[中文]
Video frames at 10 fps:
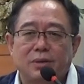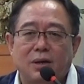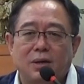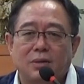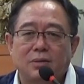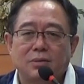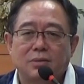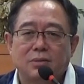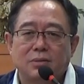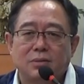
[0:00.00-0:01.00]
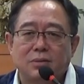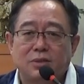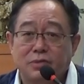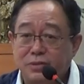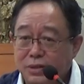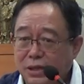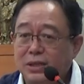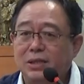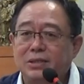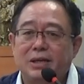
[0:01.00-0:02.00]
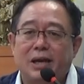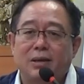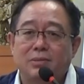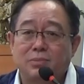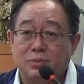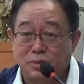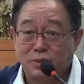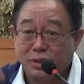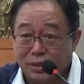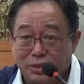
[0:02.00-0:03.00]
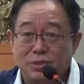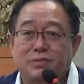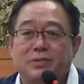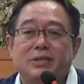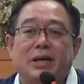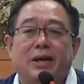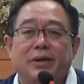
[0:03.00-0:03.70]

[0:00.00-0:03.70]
啊，师傅给你钱，不是你给师傅钱，